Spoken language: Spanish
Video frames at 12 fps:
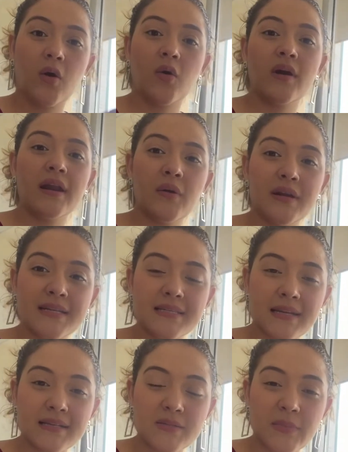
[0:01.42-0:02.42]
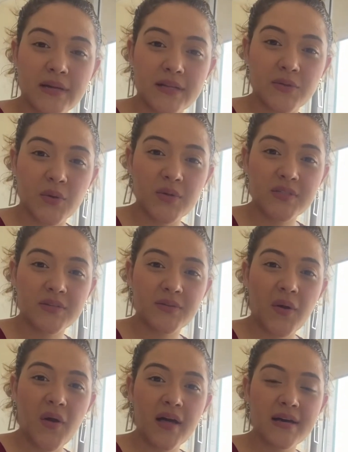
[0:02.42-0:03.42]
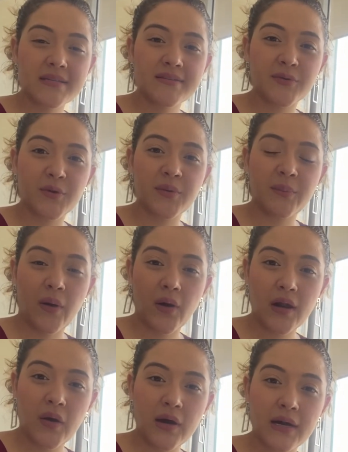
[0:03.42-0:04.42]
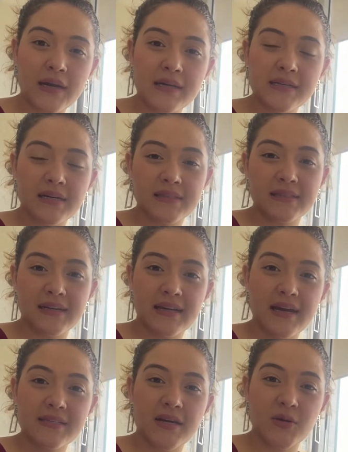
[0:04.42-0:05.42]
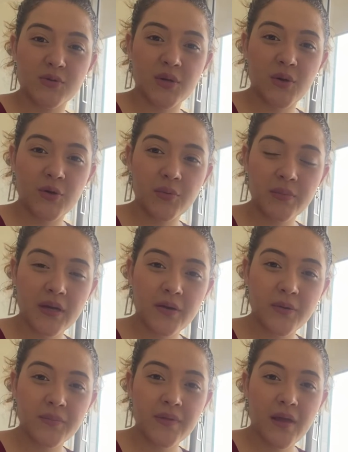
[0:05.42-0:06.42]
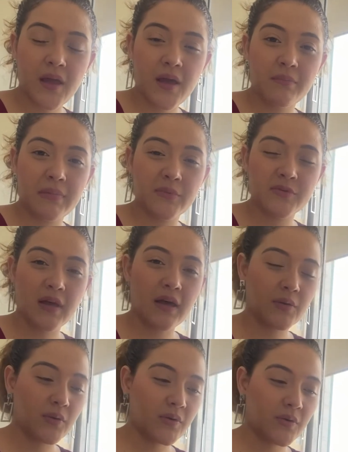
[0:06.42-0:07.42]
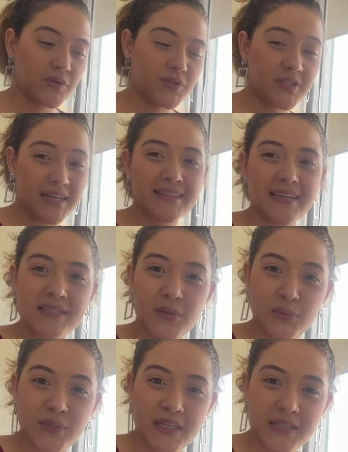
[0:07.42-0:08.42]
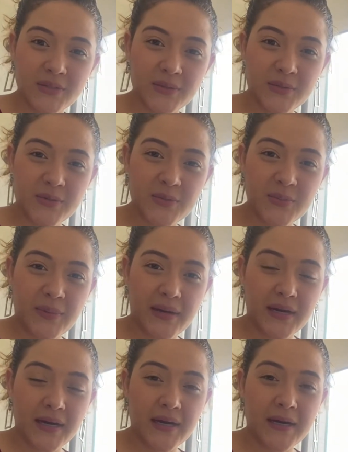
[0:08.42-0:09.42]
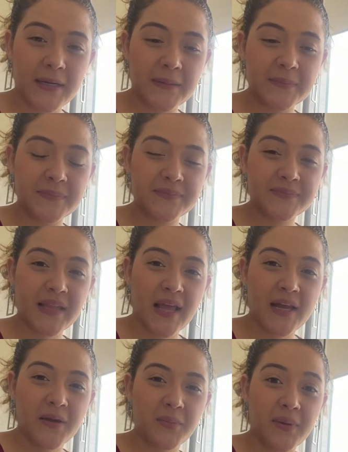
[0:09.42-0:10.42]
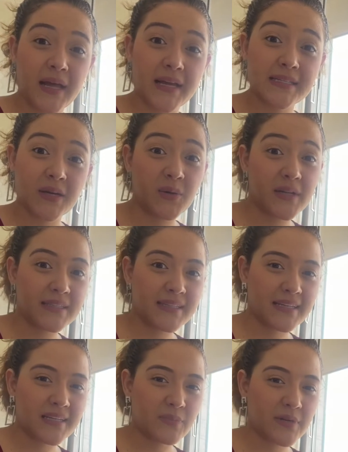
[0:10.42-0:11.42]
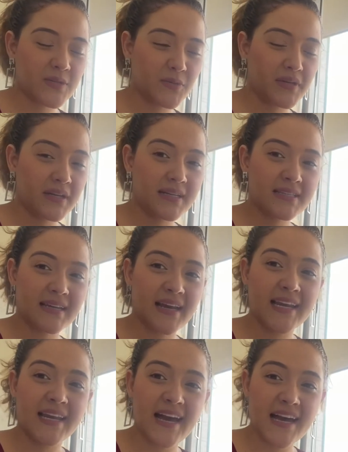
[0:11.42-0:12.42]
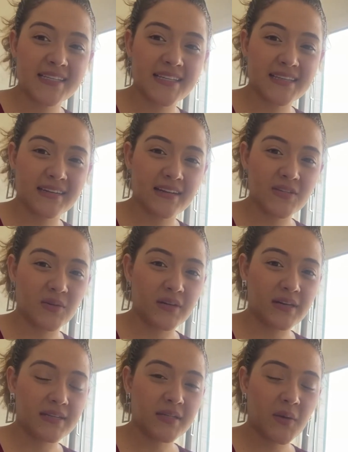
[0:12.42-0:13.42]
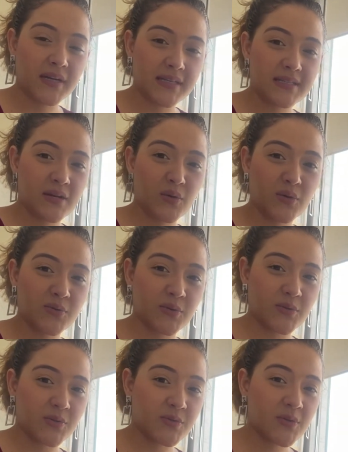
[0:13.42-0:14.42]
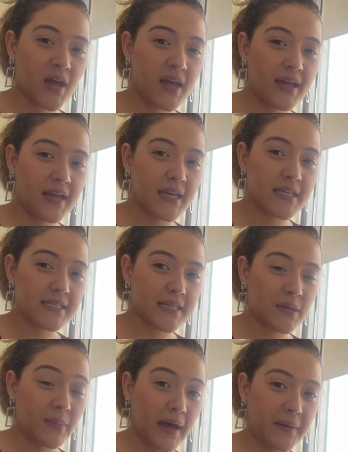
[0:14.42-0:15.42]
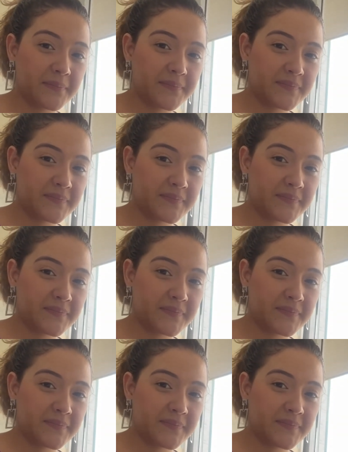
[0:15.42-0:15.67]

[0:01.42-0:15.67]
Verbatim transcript: Hola, buenas tardes para todos y todas. Soy Paula Vargas, secretaria de Desarrollo Económico. Vamos a dar unos 30 segunditos para, para que se conecten las personas aliadas internacionales que van a estar con nosotros en esta llamada.